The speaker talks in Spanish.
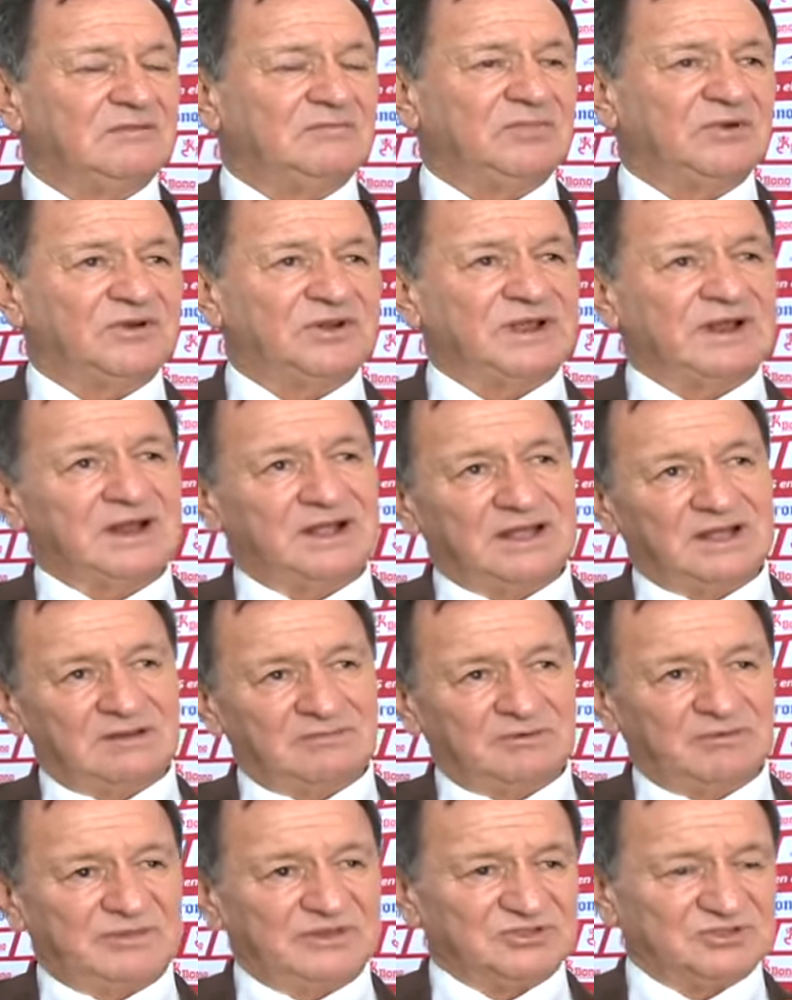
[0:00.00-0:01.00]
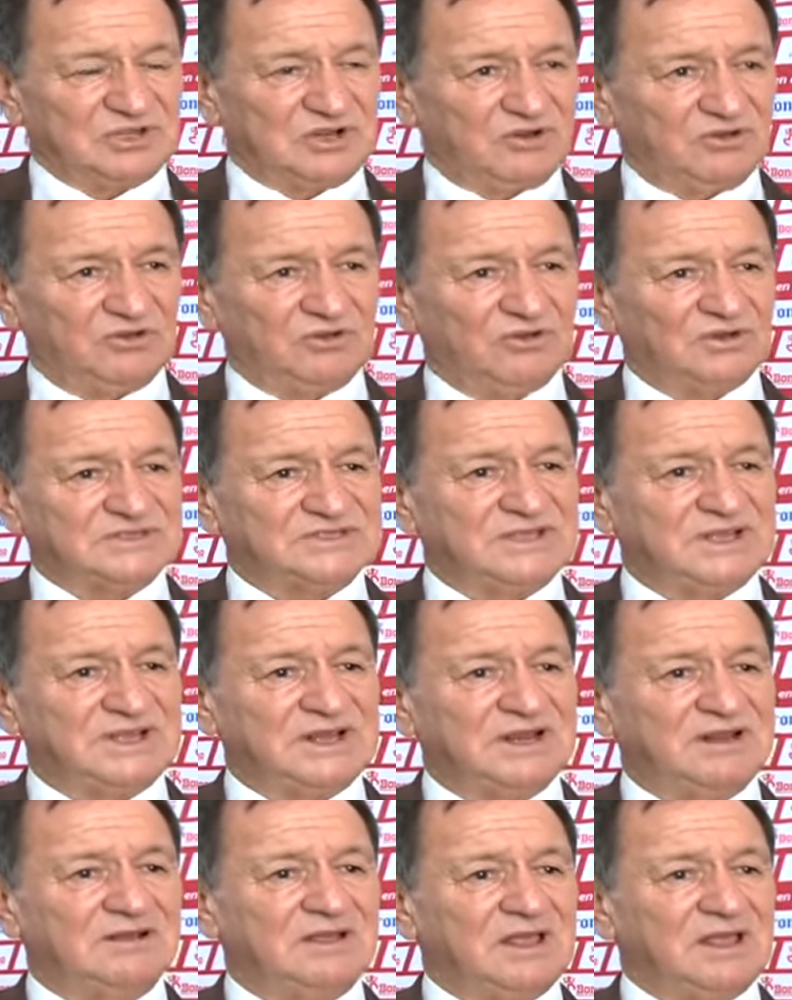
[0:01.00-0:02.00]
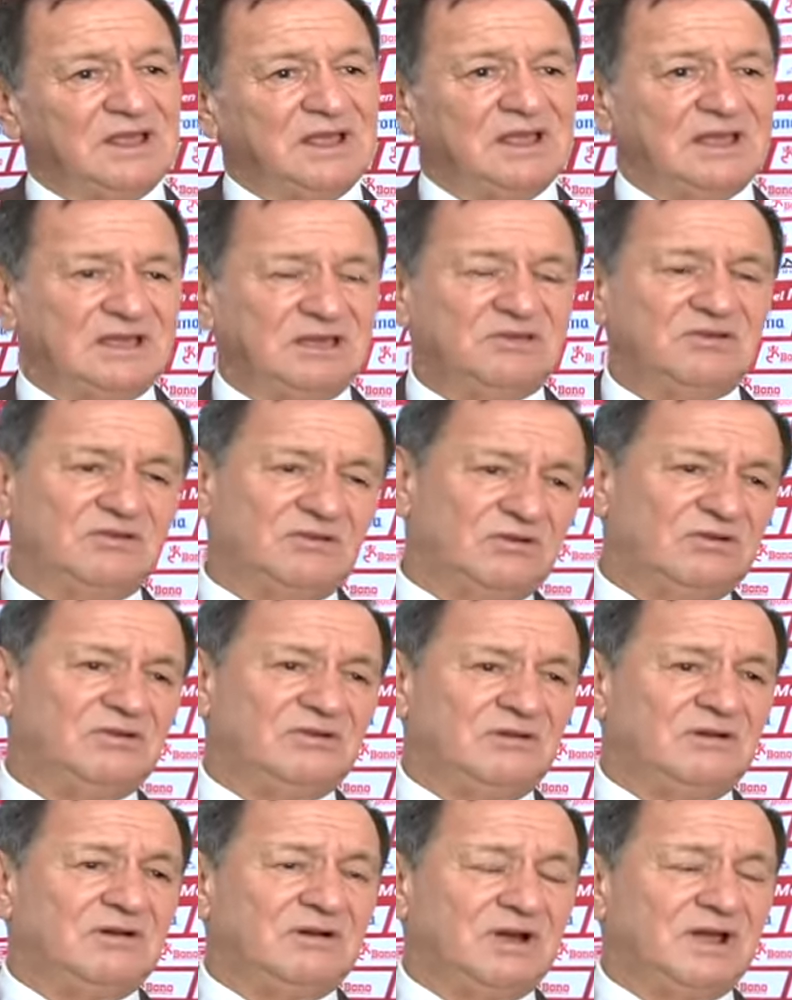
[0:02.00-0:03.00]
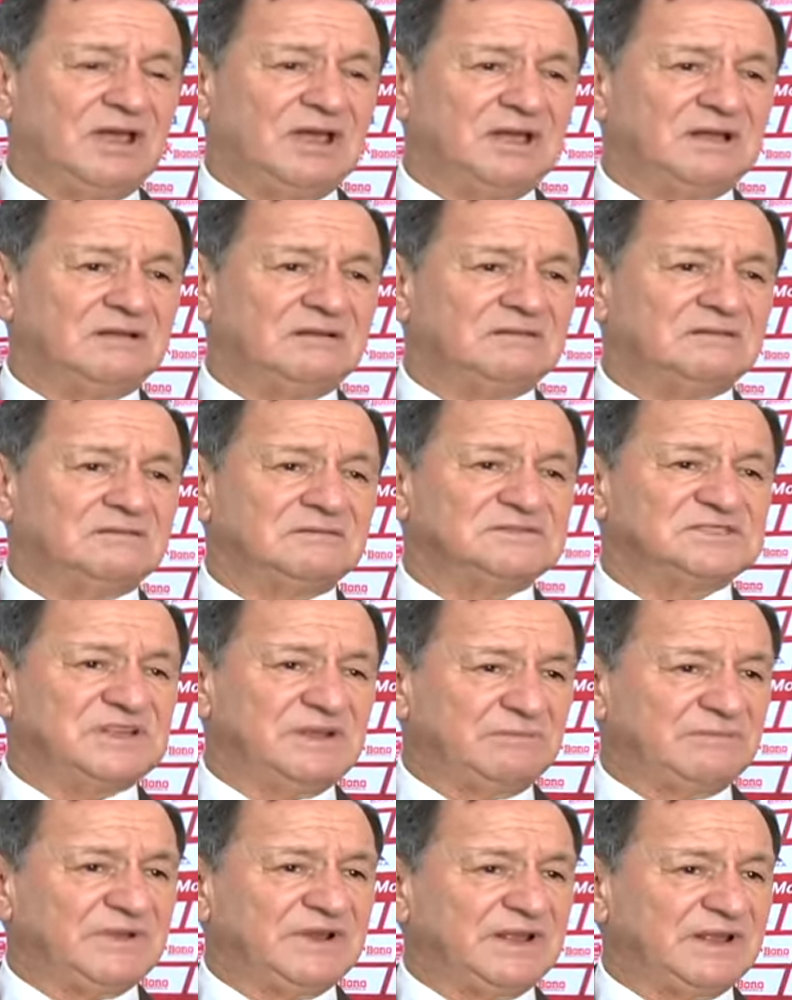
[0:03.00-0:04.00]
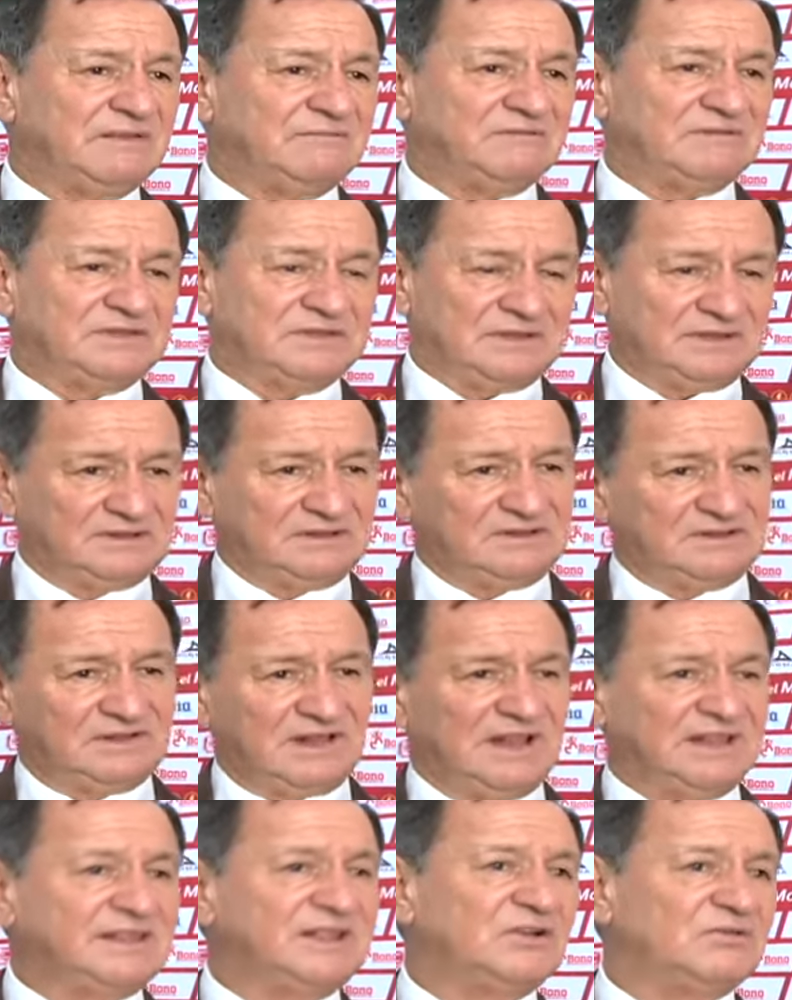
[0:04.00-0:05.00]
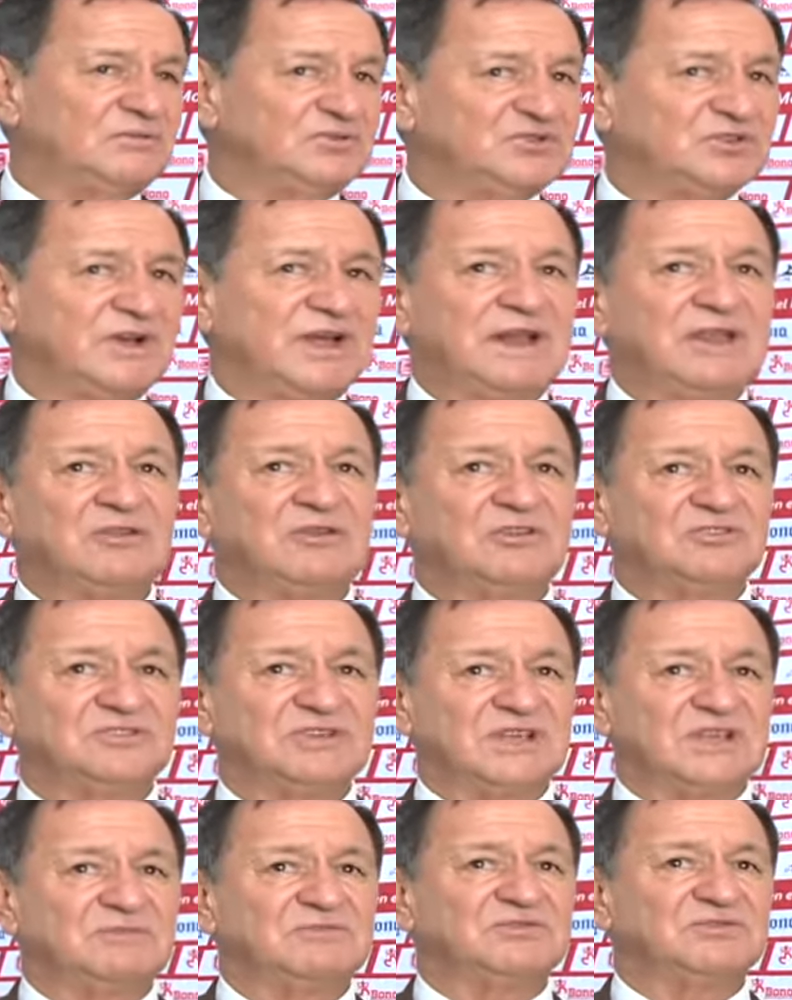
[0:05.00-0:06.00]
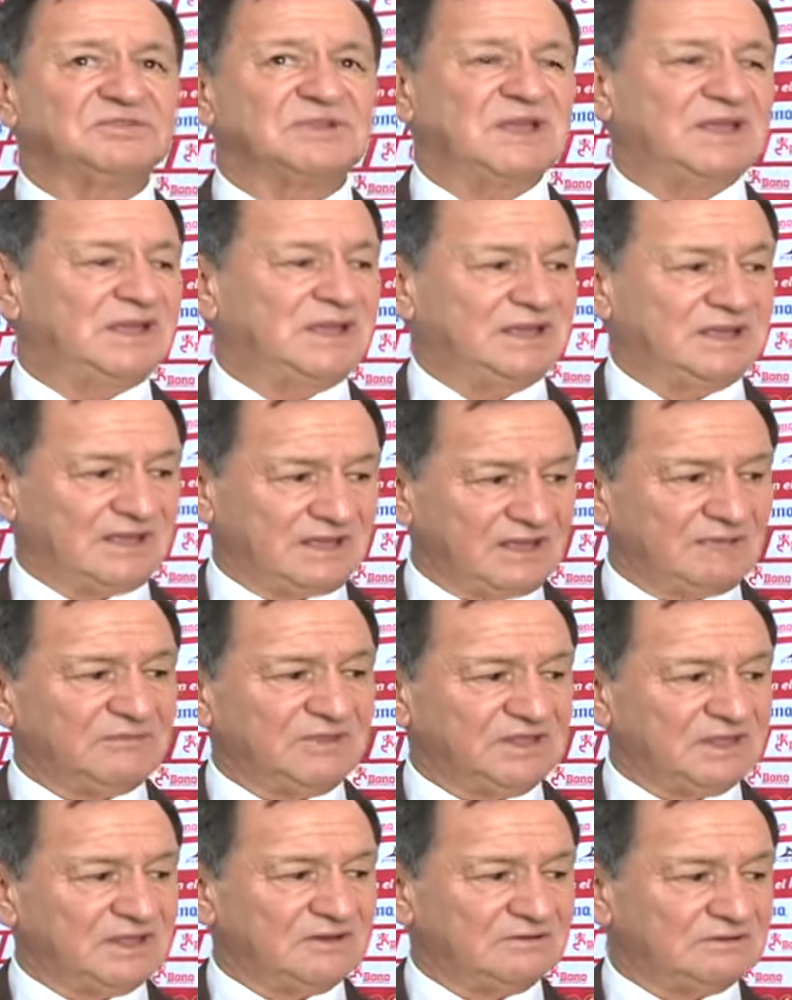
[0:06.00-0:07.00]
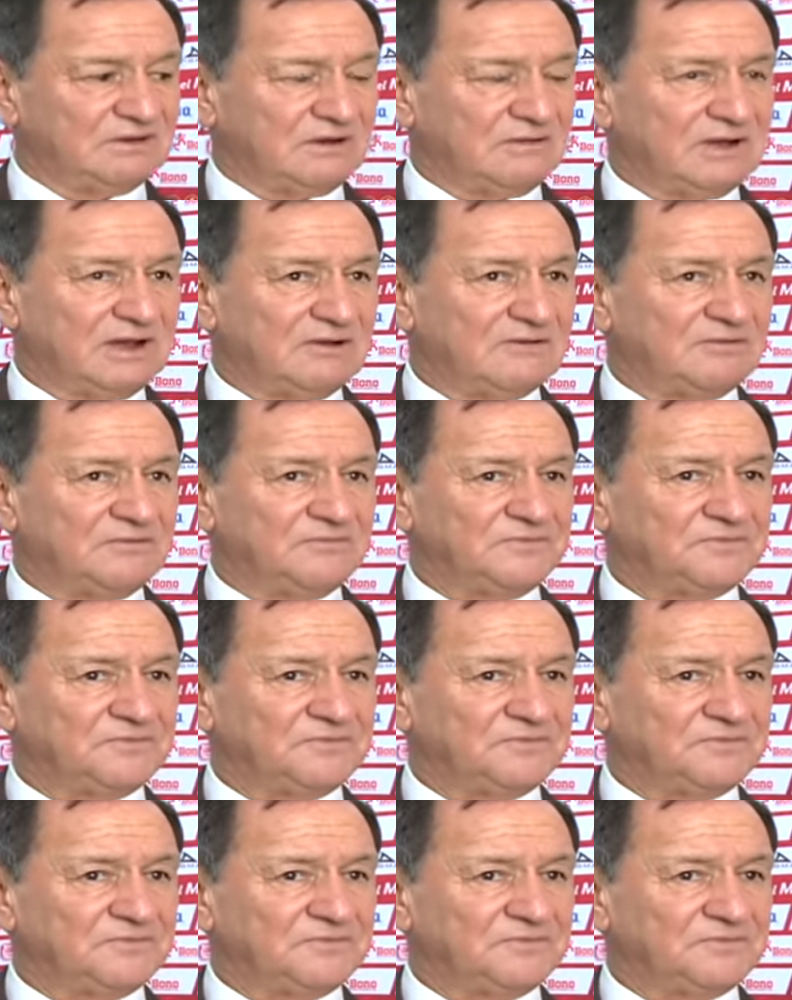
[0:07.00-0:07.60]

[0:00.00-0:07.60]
porque en aquel momento se logró hacer y yo siempre le tengo mucho cariño a los equipos que ya me dieron trabajo.